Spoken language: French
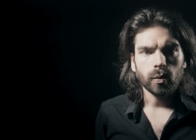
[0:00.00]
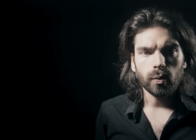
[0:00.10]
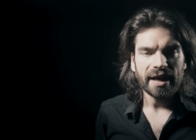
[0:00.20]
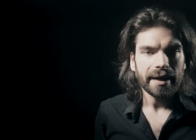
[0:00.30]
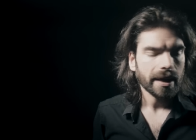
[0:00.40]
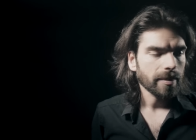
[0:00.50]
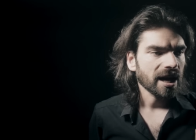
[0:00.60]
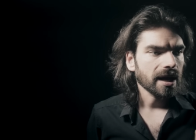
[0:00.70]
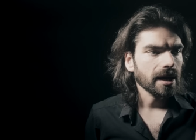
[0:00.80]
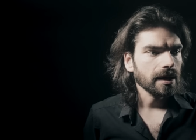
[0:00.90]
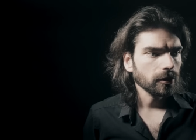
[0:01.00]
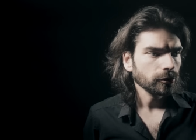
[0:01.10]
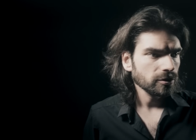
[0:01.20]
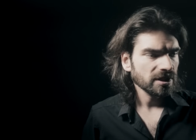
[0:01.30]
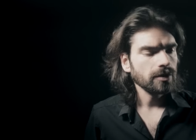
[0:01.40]
Ouais, et eh ben
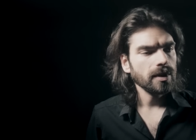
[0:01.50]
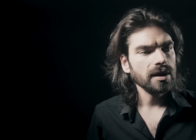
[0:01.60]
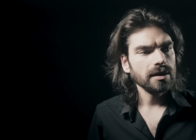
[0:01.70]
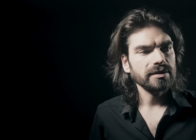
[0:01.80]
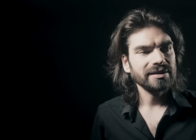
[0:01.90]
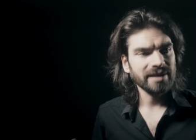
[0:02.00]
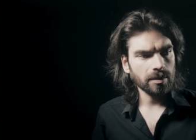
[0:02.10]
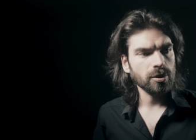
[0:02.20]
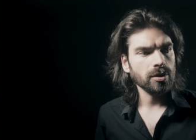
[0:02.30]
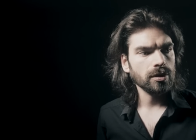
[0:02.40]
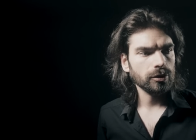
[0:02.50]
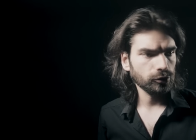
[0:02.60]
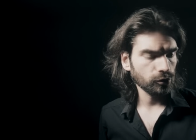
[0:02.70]
alors tu sais quoi D'abord,